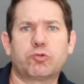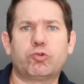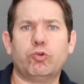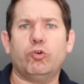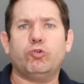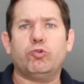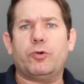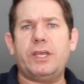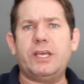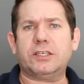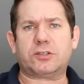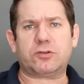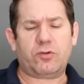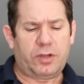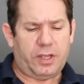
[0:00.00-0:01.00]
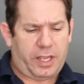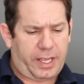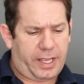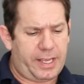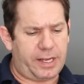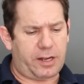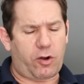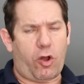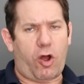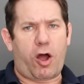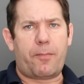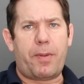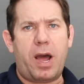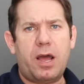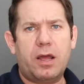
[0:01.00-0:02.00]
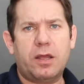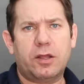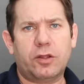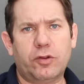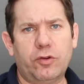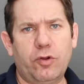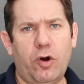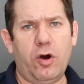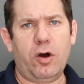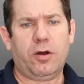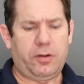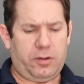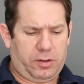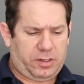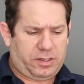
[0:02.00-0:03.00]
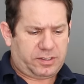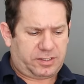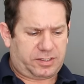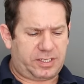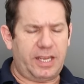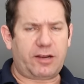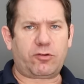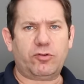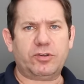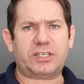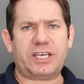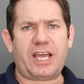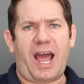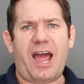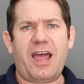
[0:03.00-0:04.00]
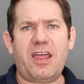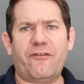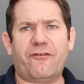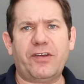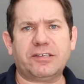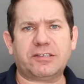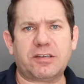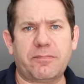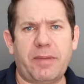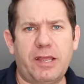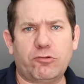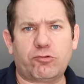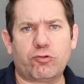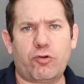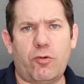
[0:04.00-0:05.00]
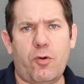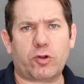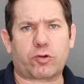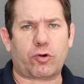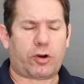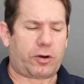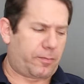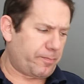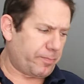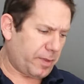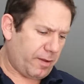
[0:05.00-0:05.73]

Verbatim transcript: tudo isso engloba no ciclo de arrefecimento do motor.